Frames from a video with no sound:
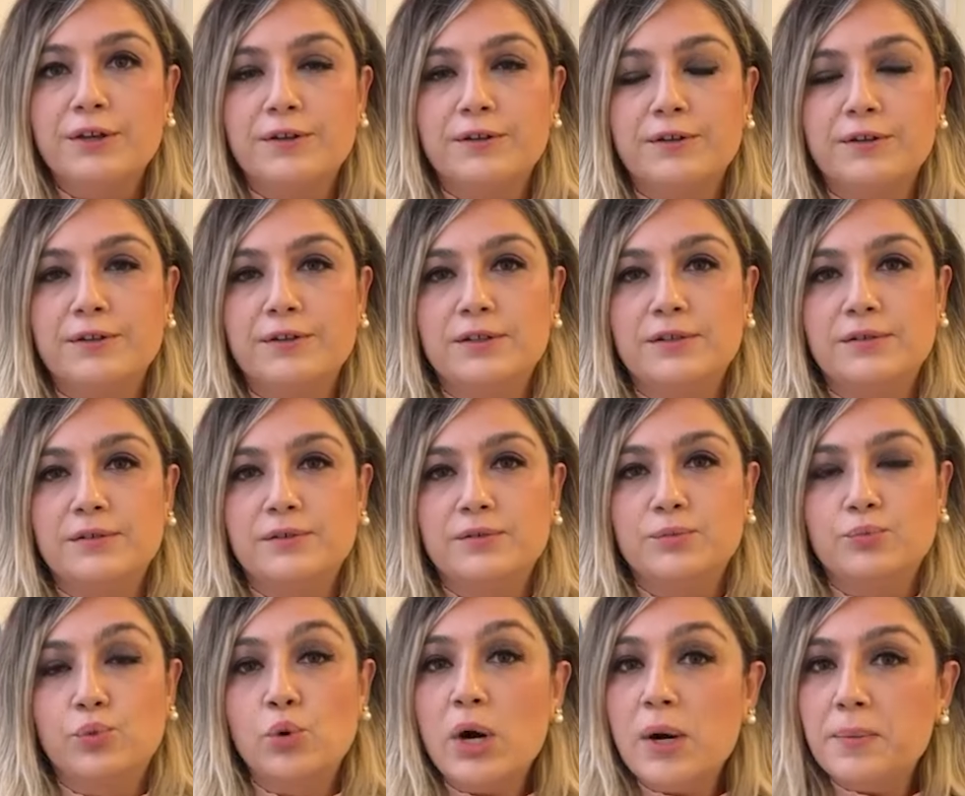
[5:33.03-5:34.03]
E,
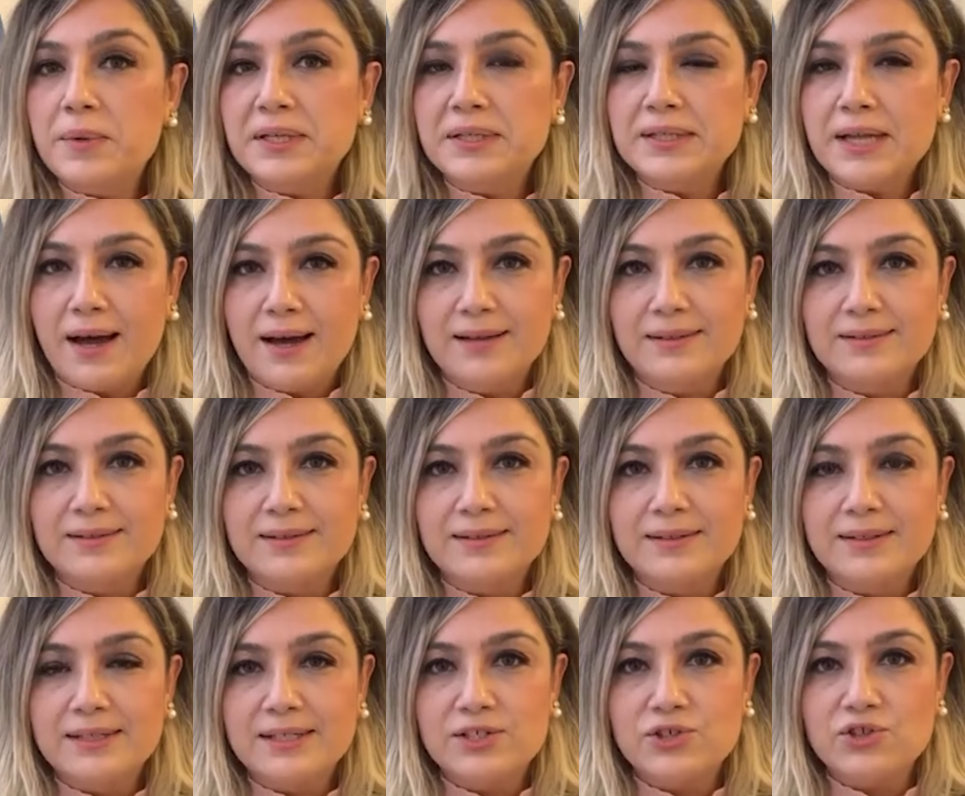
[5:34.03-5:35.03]
bu haberin
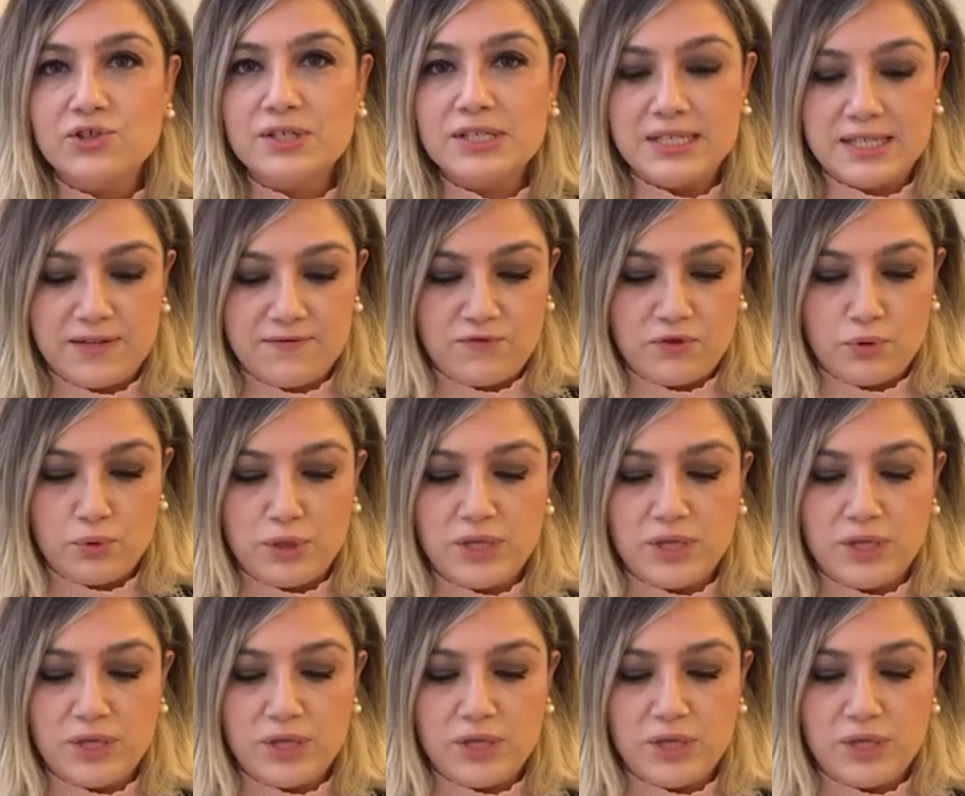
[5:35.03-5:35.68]
ayrıntıları için yine